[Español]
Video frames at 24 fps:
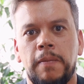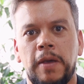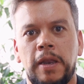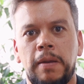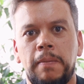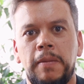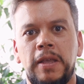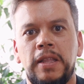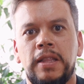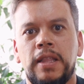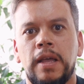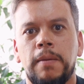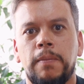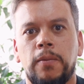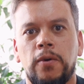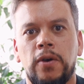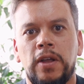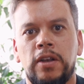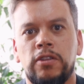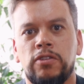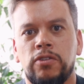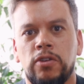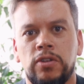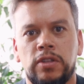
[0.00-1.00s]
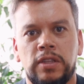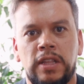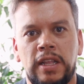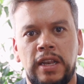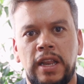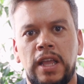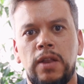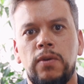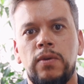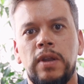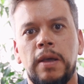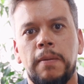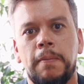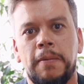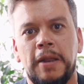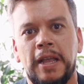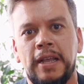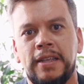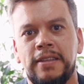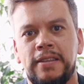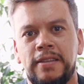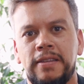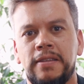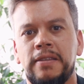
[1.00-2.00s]
permita poder sostener una
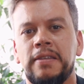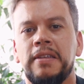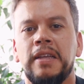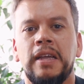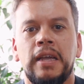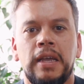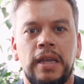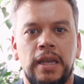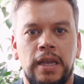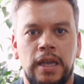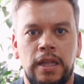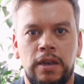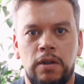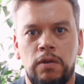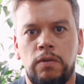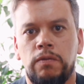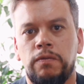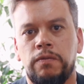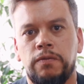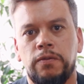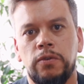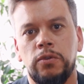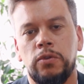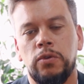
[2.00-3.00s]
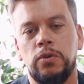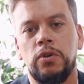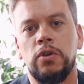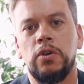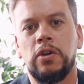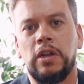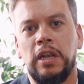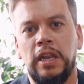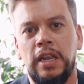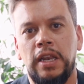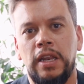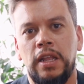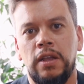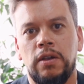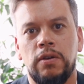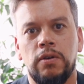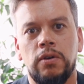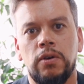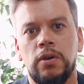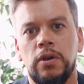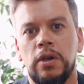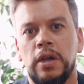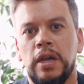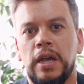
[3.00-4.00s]
praxis en un futuro
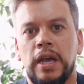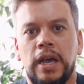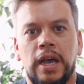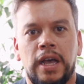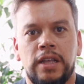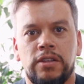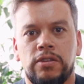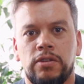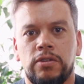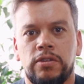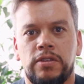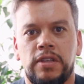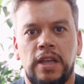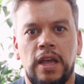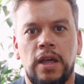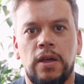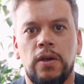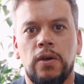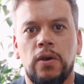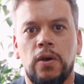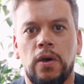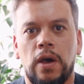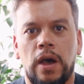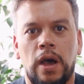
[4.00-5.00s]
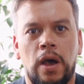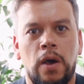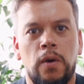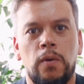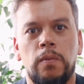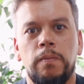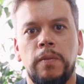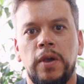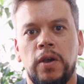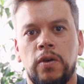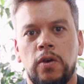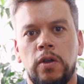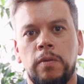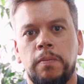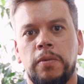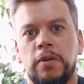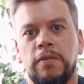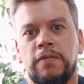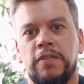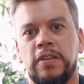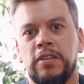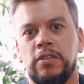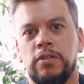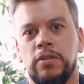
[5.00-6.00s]
clínico asociado a un mejor
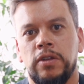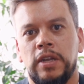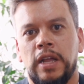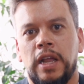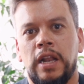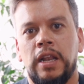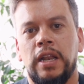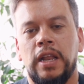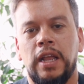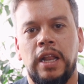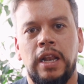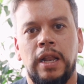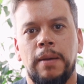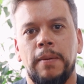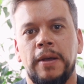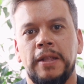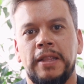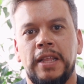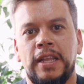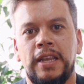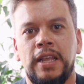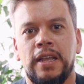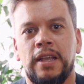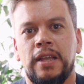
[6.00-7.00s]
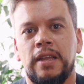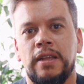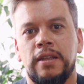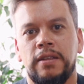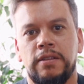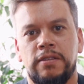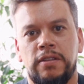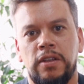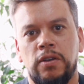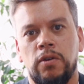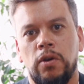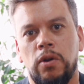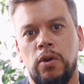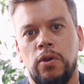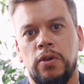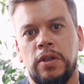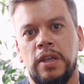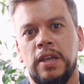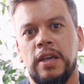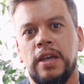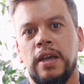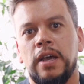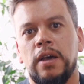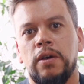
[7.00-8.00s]
profesional en la materia
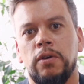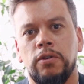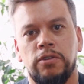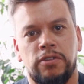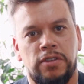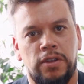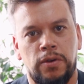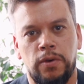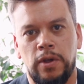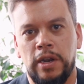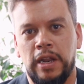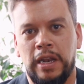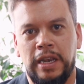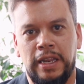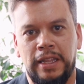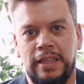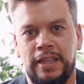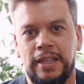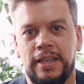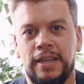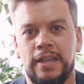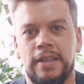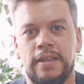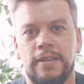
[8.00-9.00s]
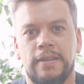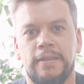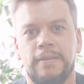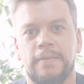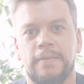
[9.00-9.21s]
psicológica o psicoanalítica.